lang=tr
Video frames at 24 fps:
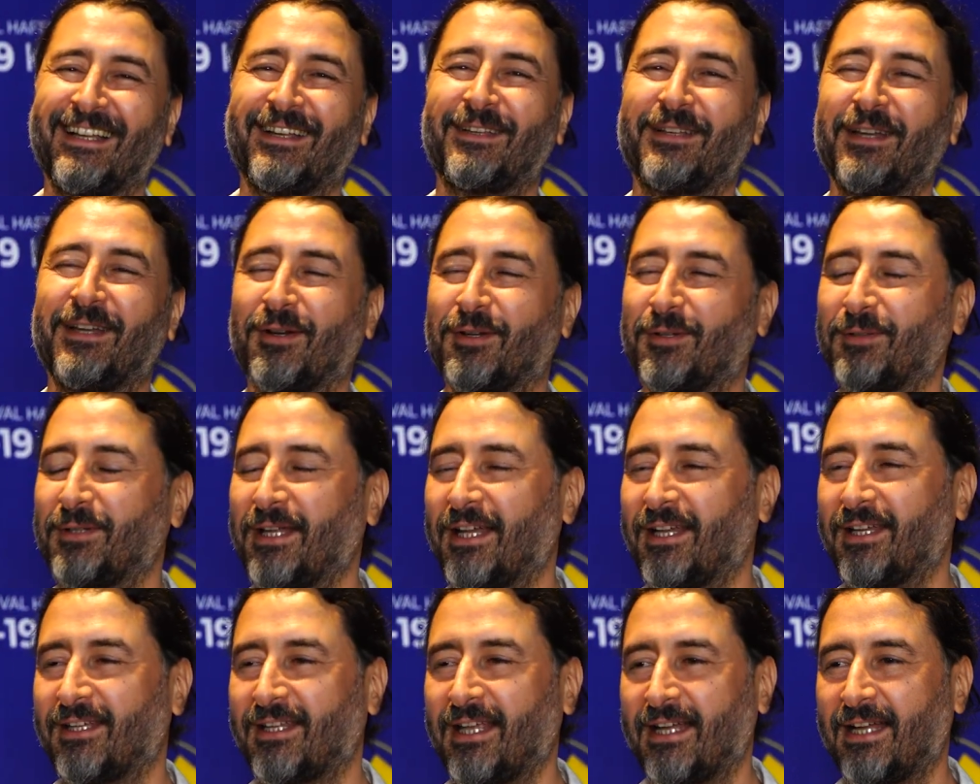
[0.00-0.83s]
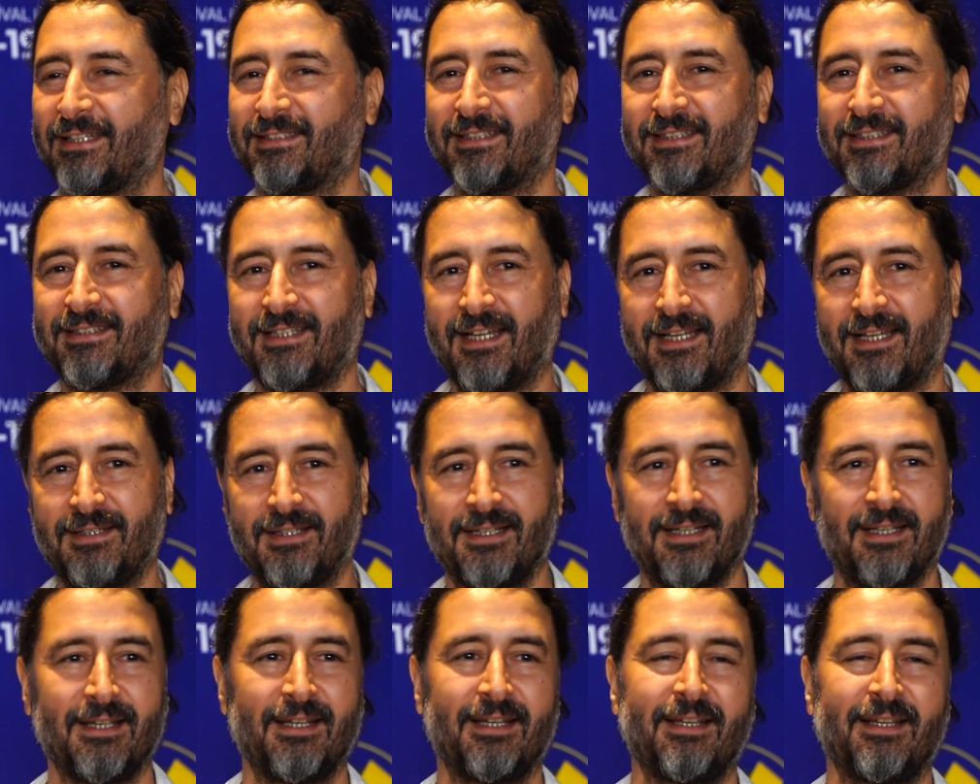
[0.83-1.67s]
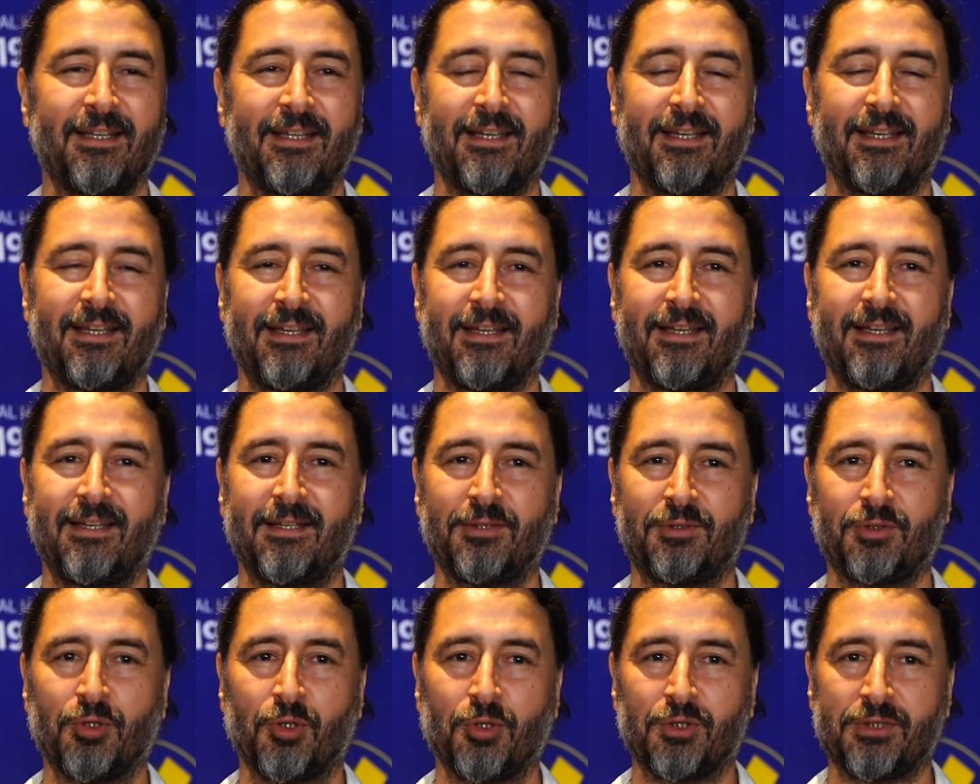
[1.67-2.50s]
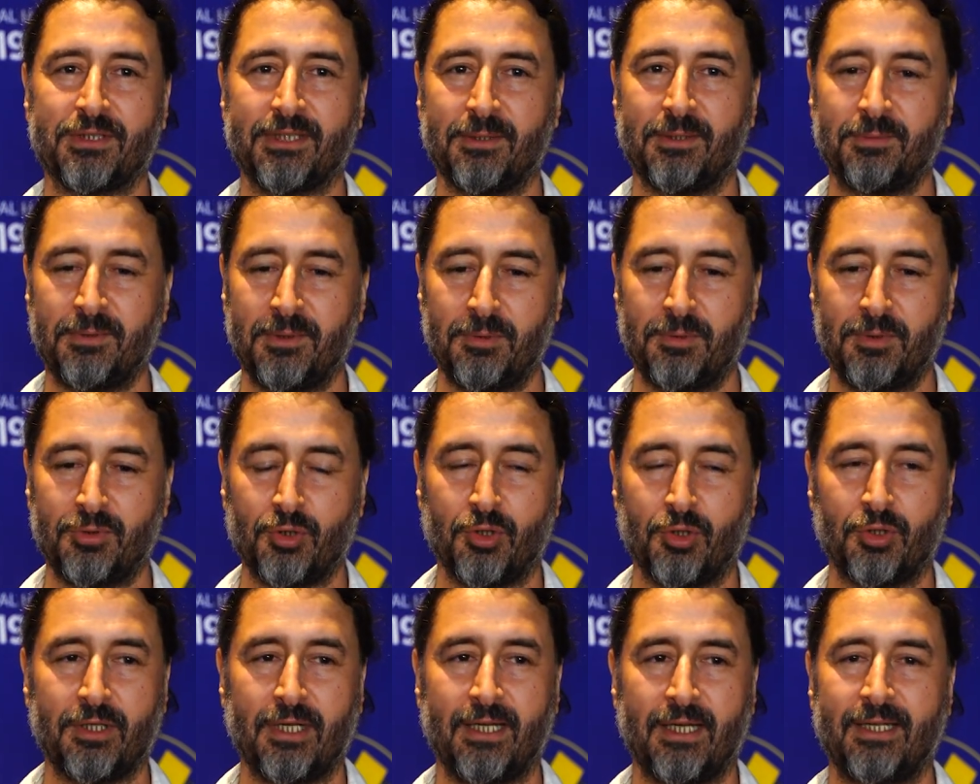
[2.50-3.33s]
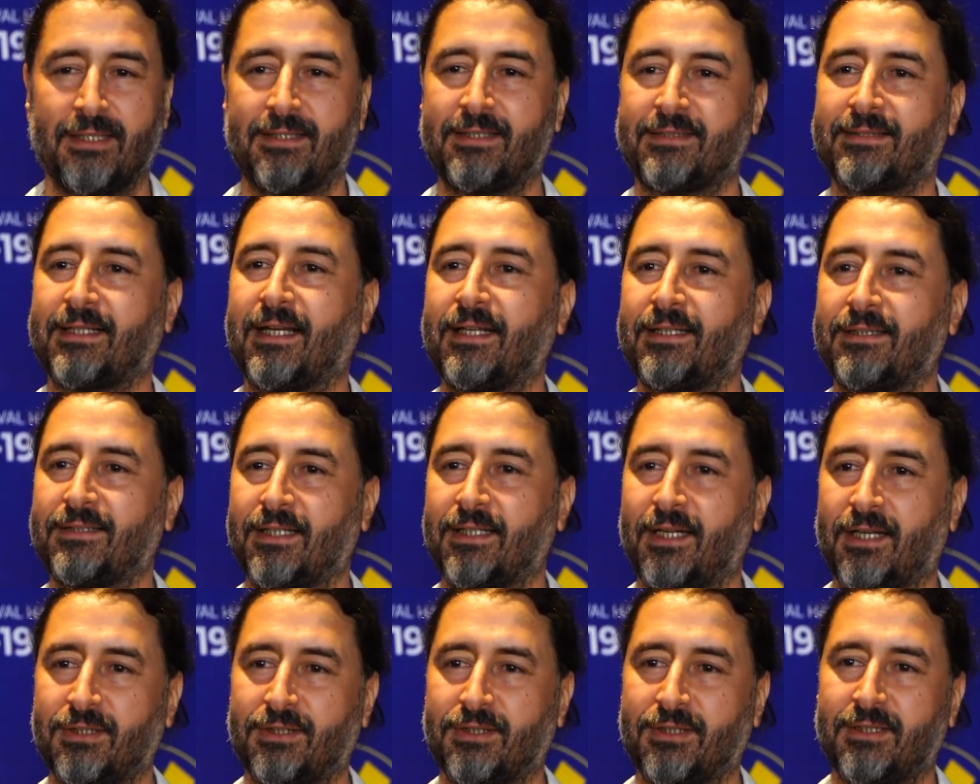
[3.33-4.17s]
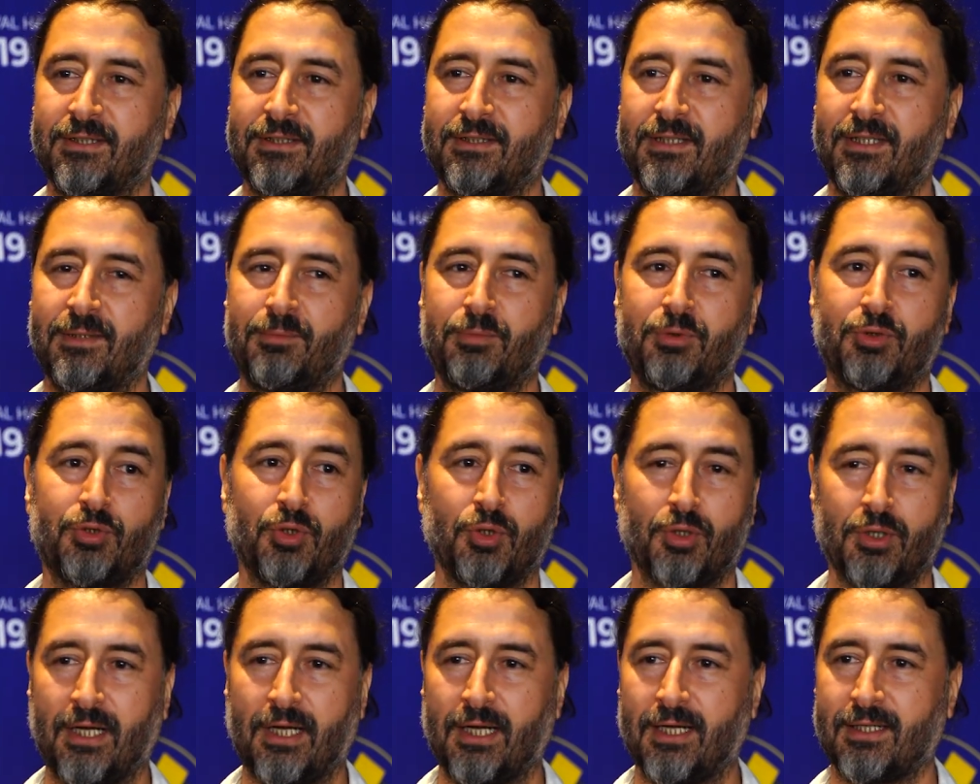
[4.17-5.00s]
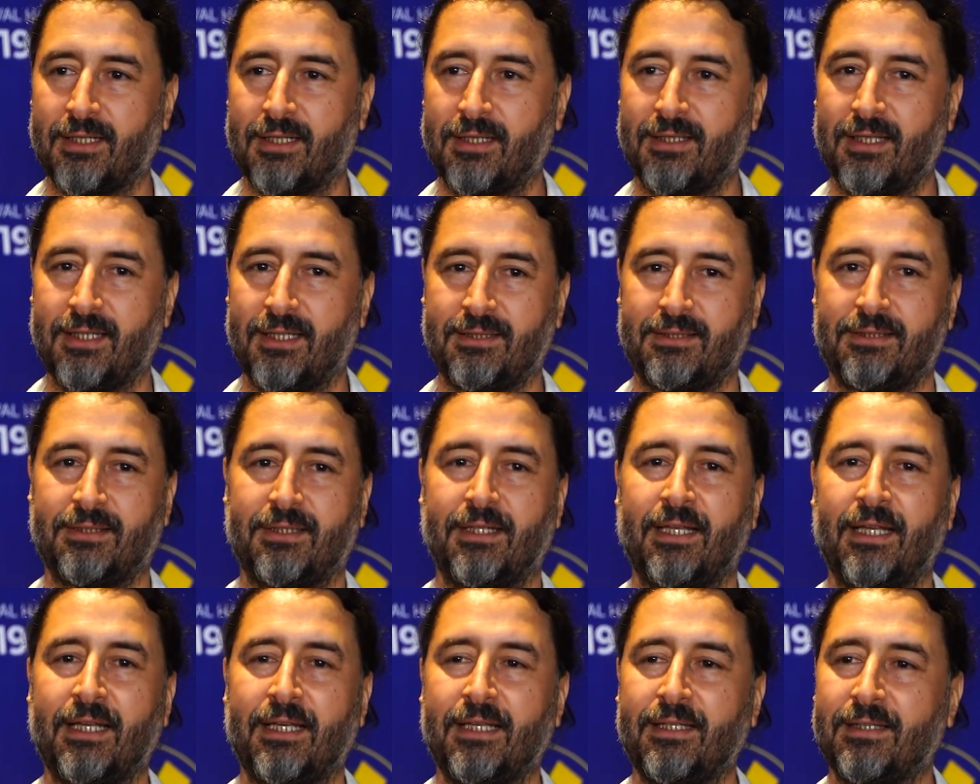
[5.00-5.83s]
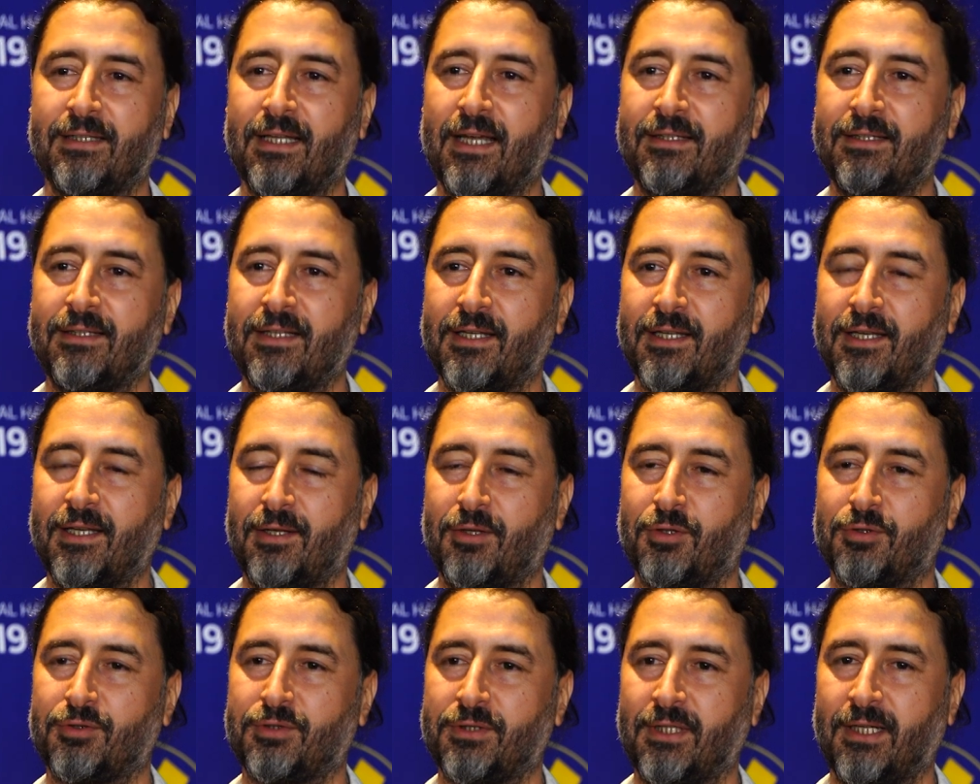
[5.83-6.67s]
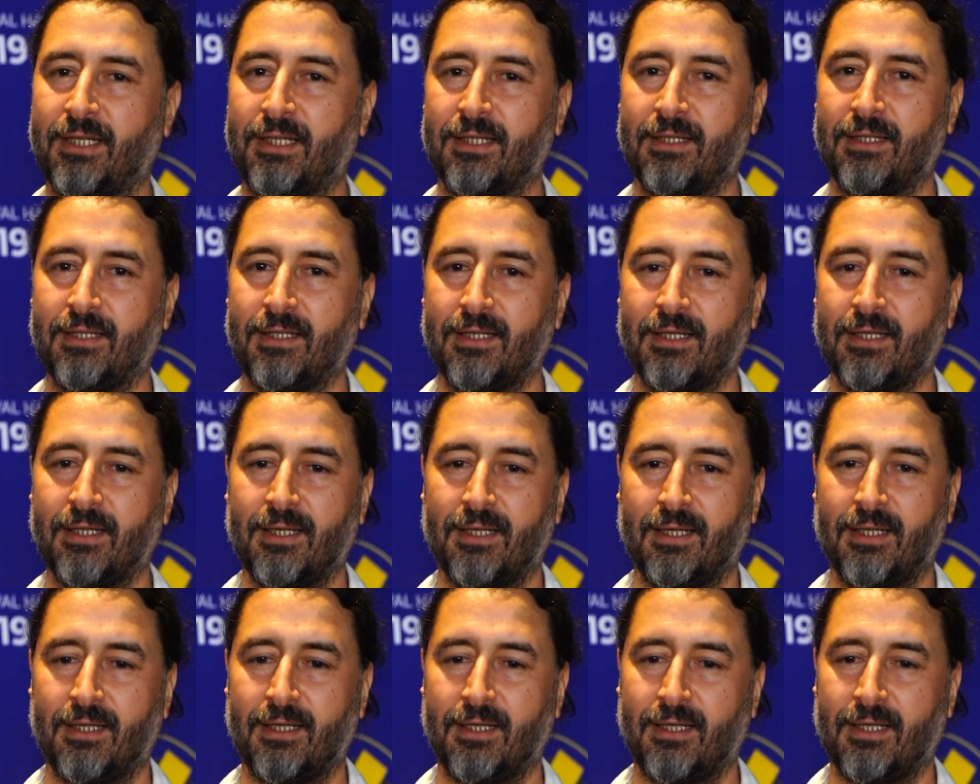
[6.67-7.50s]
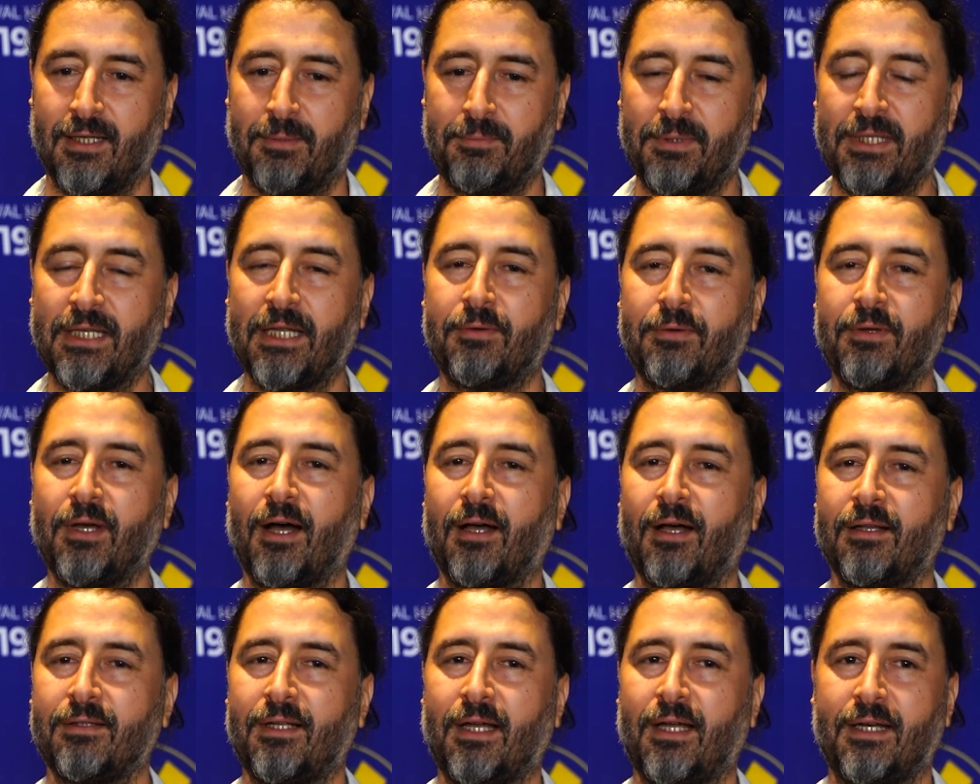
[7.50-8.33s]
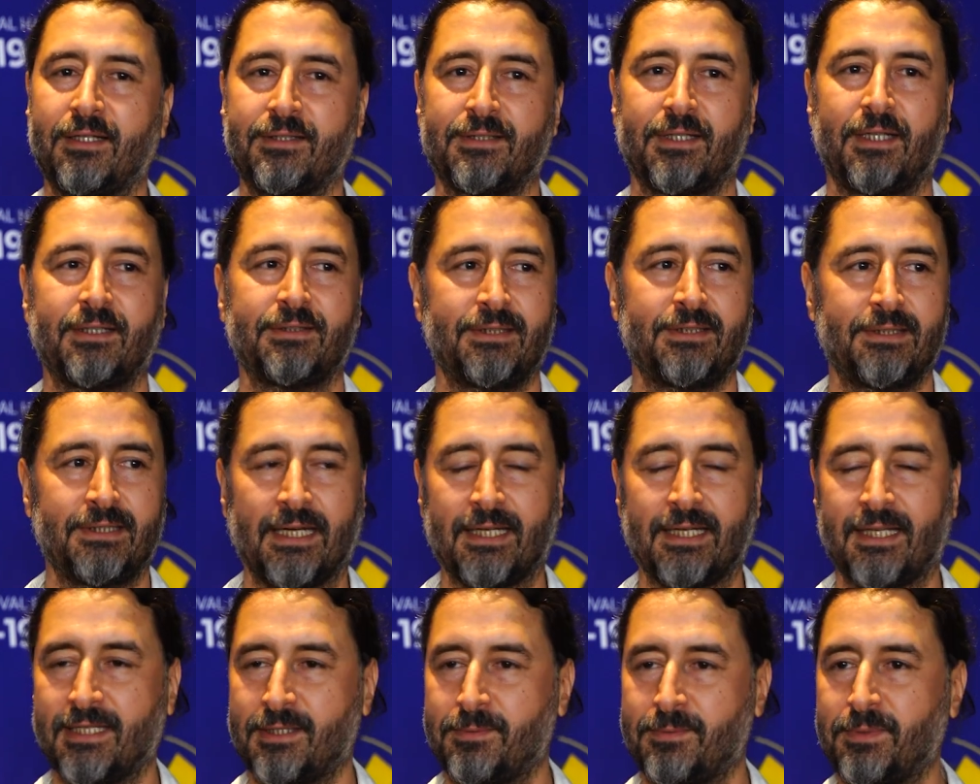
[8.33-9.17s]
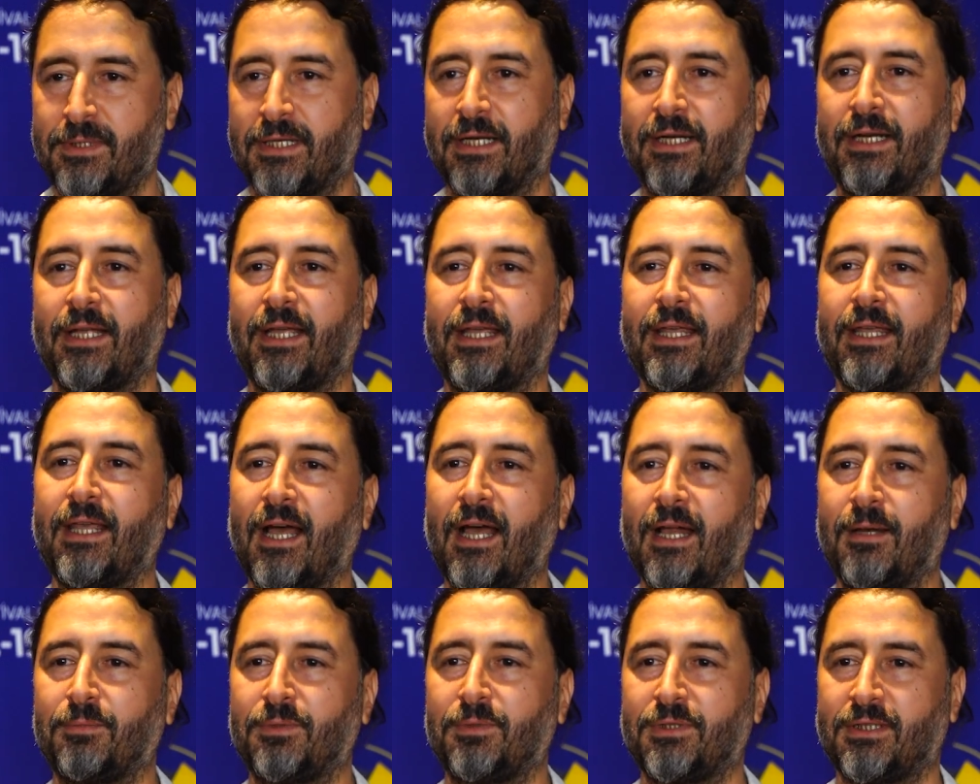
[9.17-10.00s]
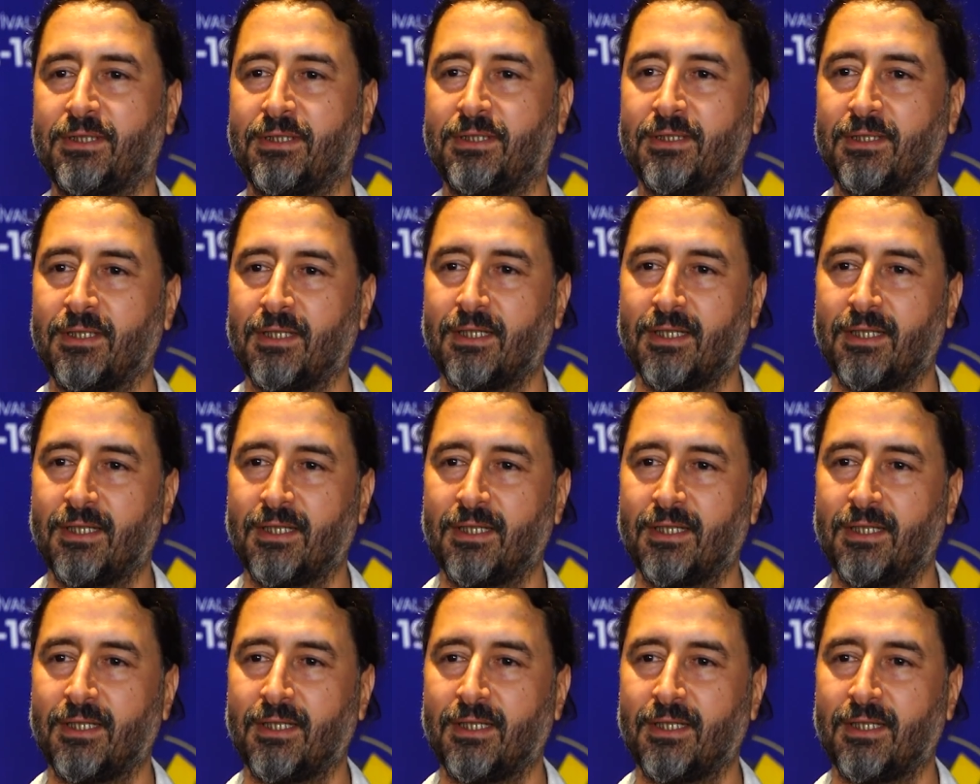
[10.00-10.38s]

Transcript: Yok, e, gerçekten e, çok samimi, çok gayreti. Sadece aşkın değil, birçok arkadaş elinden ne geliyorsa e, bir nevi Allah rızası için herkes bir araya gelmiş